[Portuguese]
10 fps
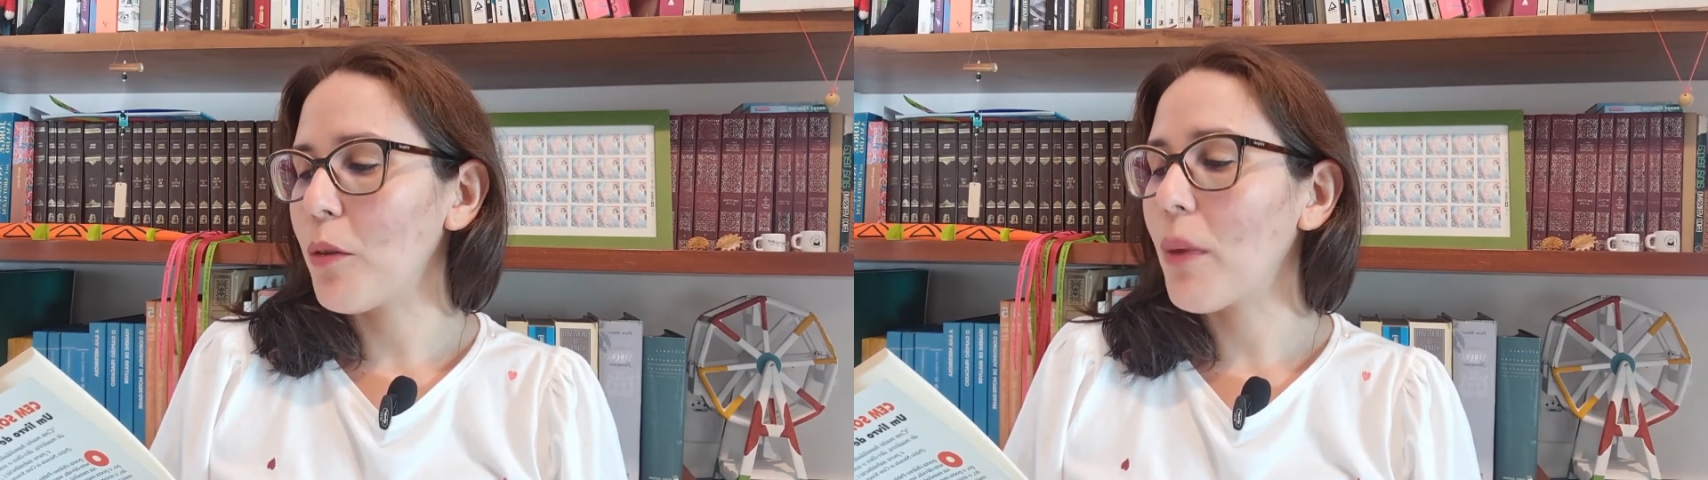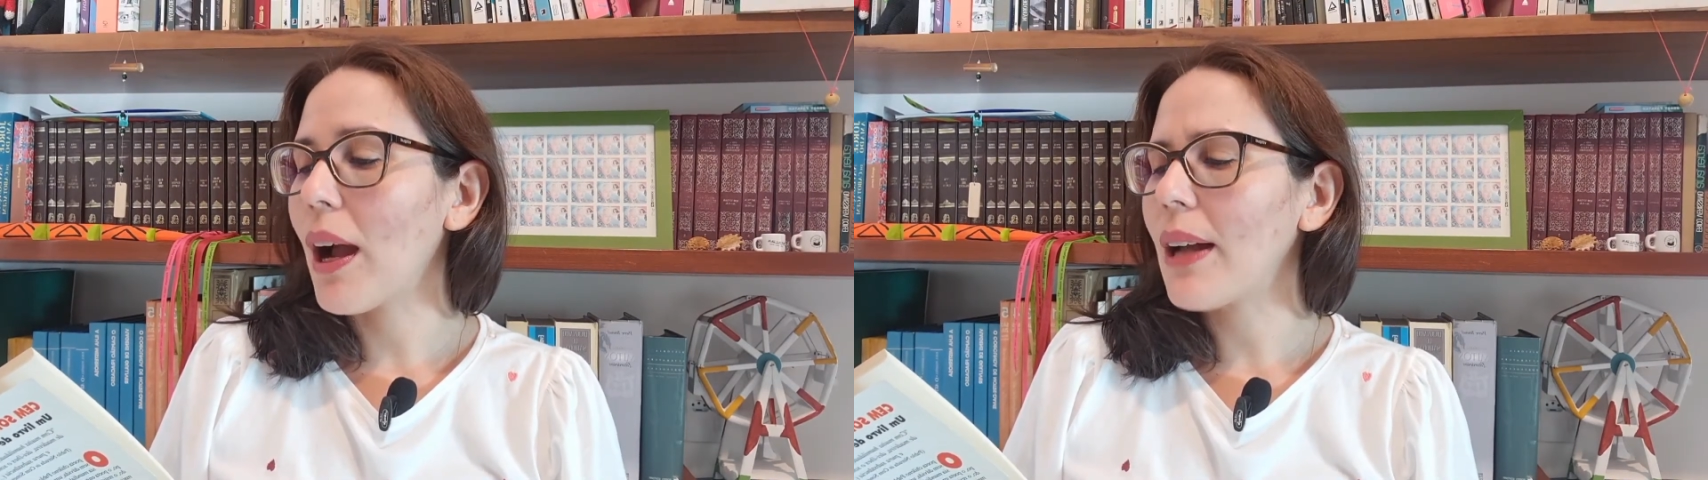
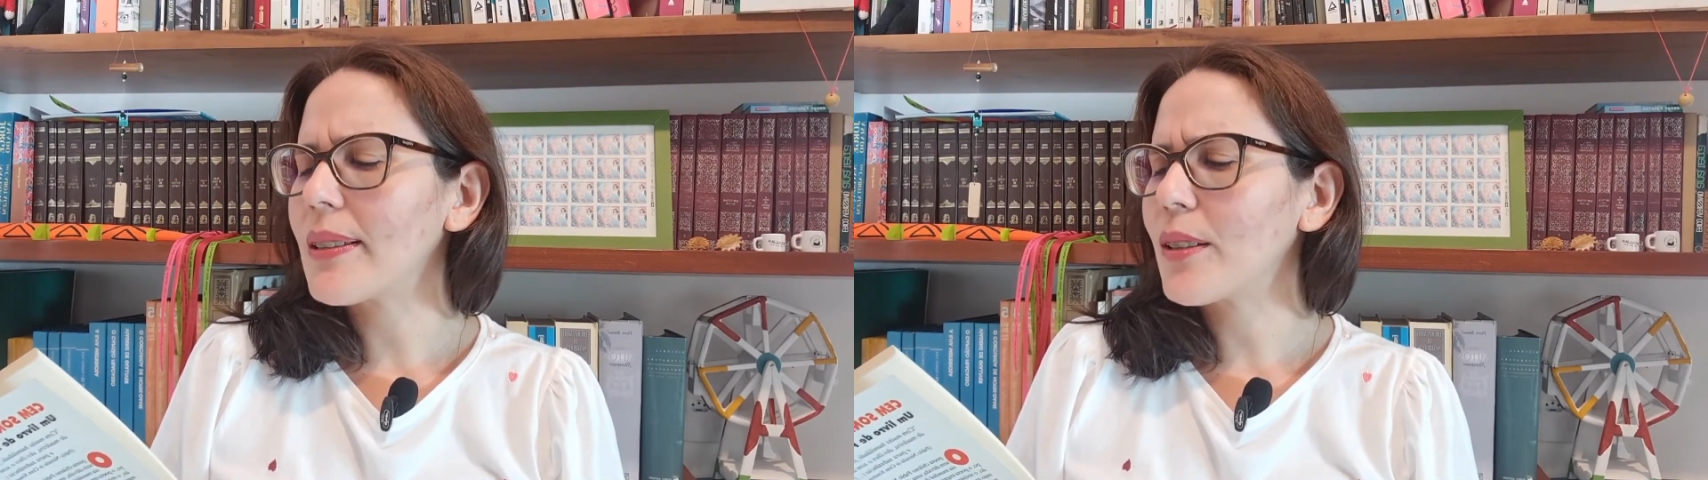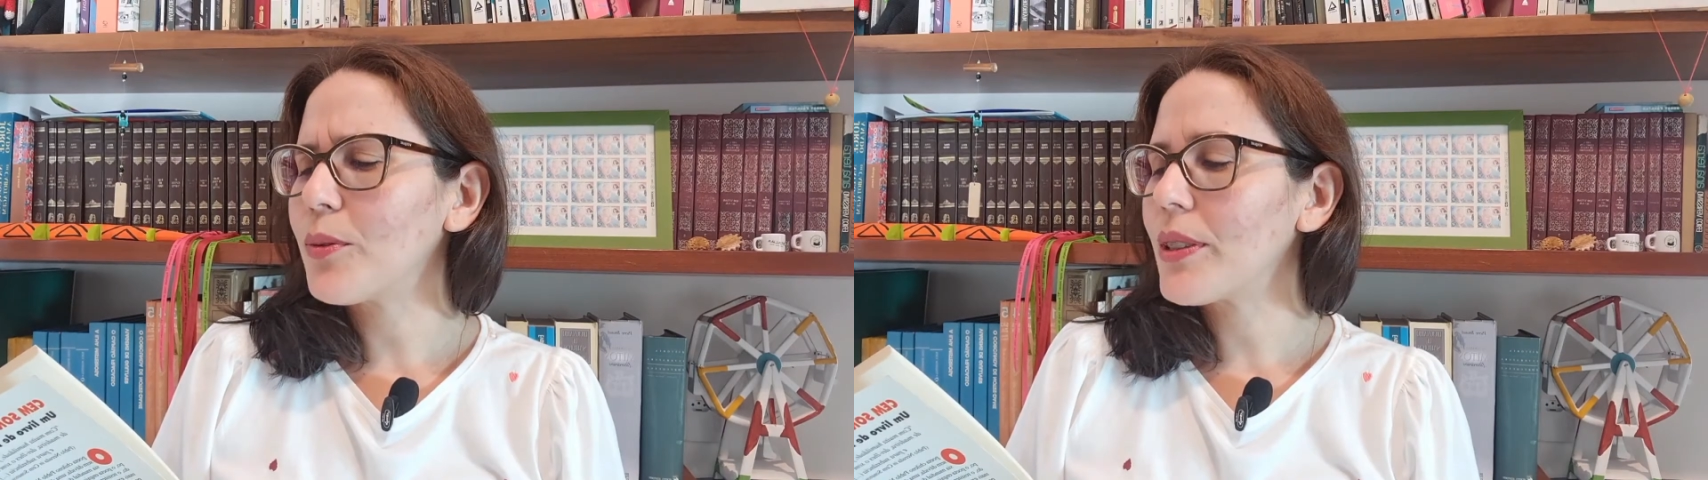uma
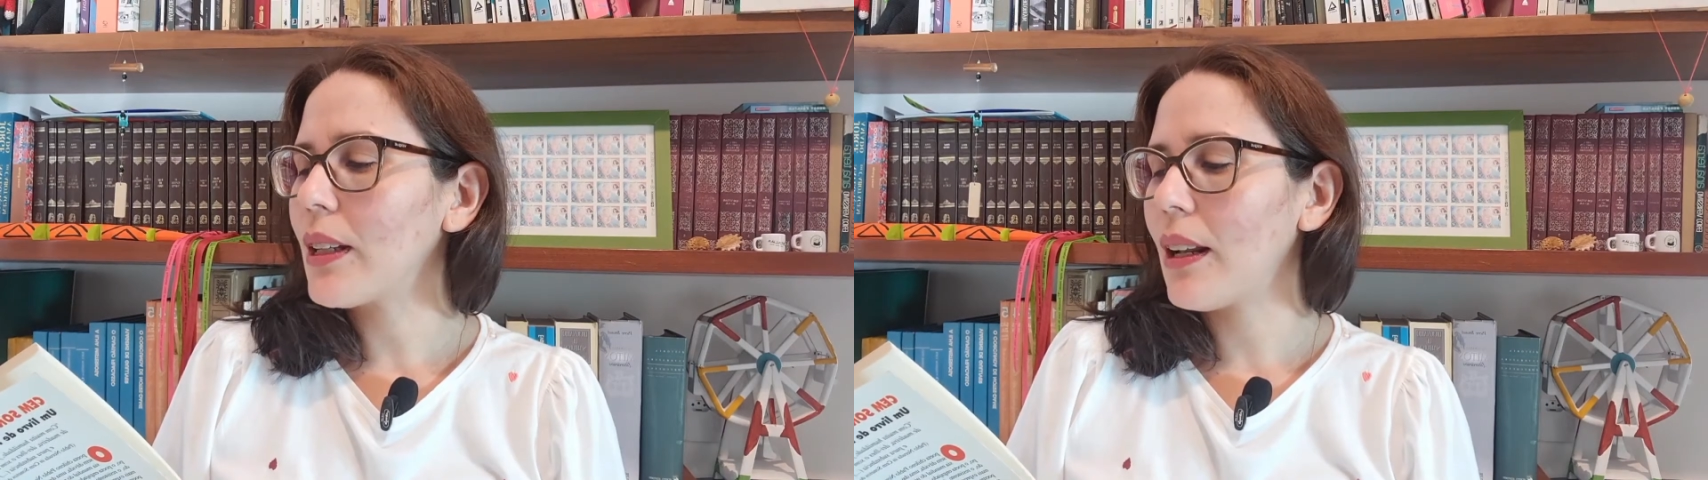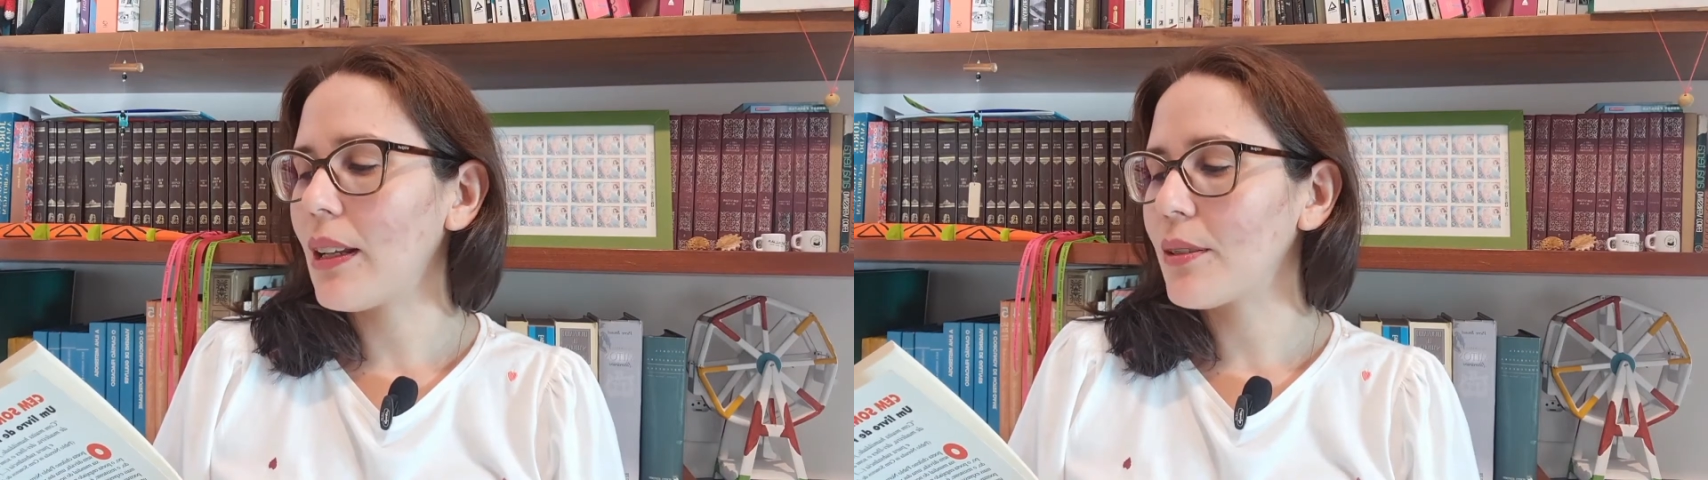asa do
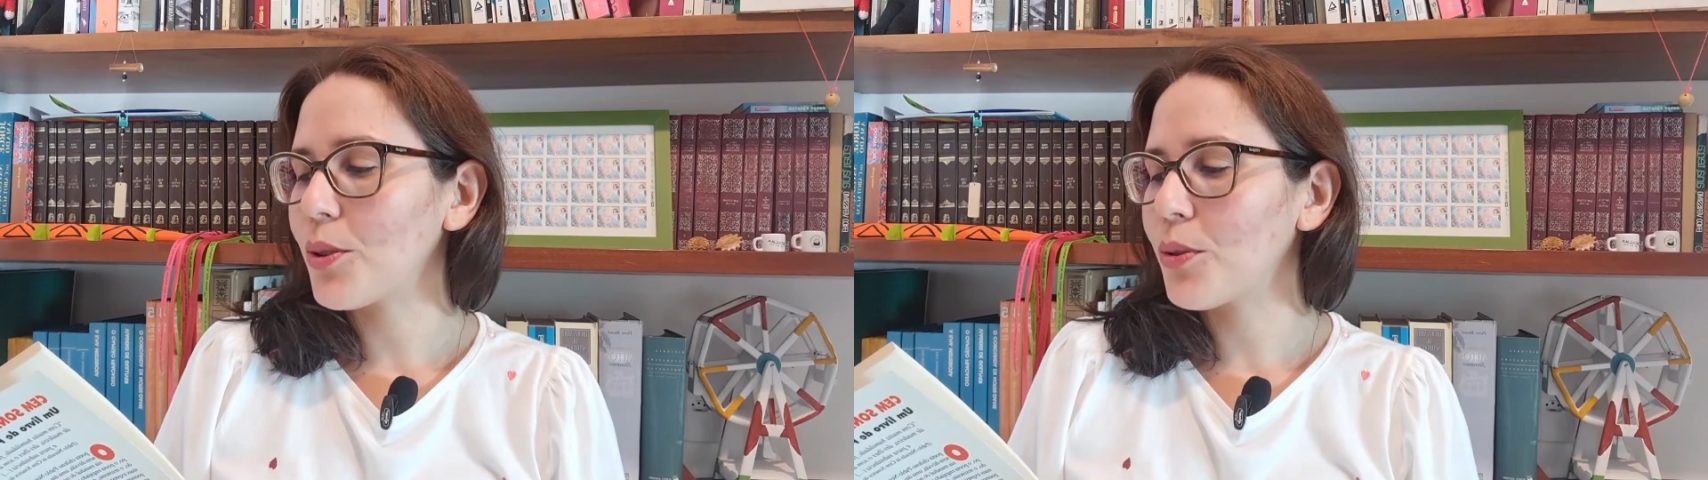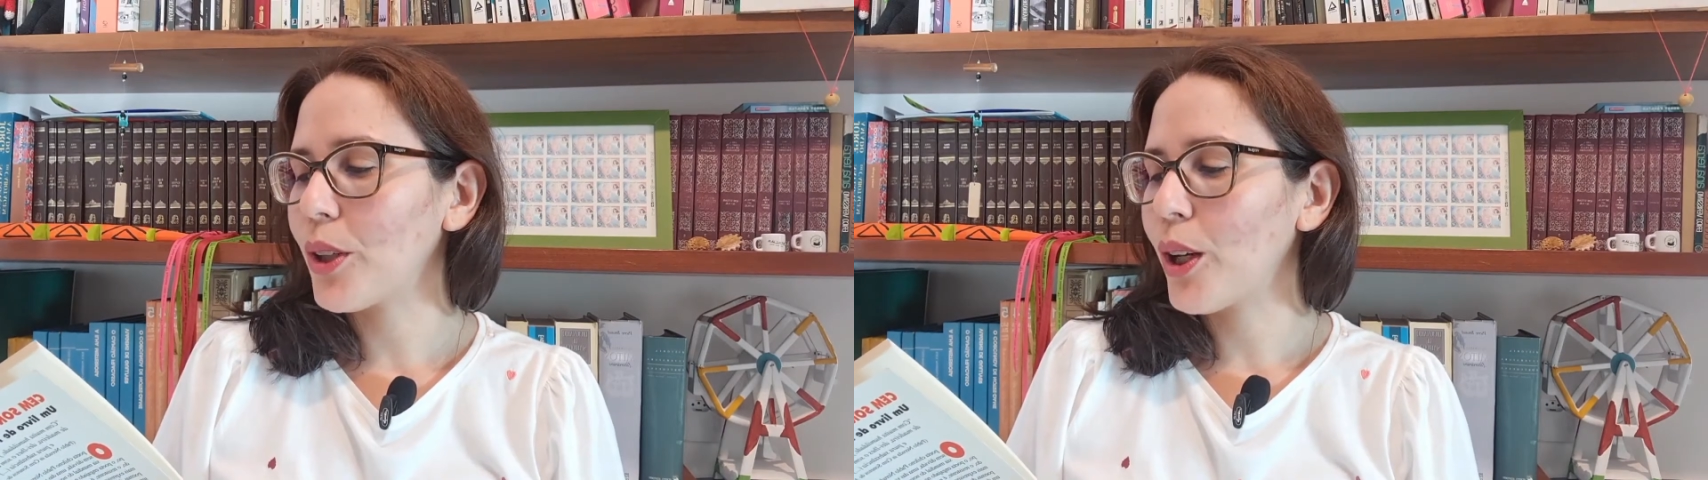silêncio,